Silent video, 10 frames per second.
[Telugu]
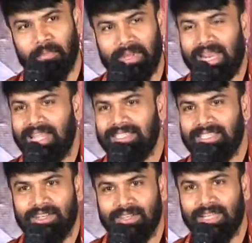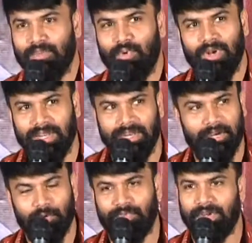మరి ఎలా చేశారో తెలియదు ఓన్లీ
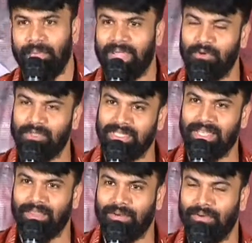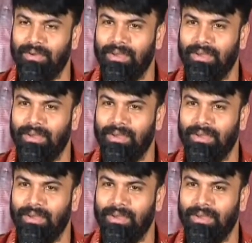నెగిటివ్ ఫీడ్బ్యాకే వచ్చింది అందులో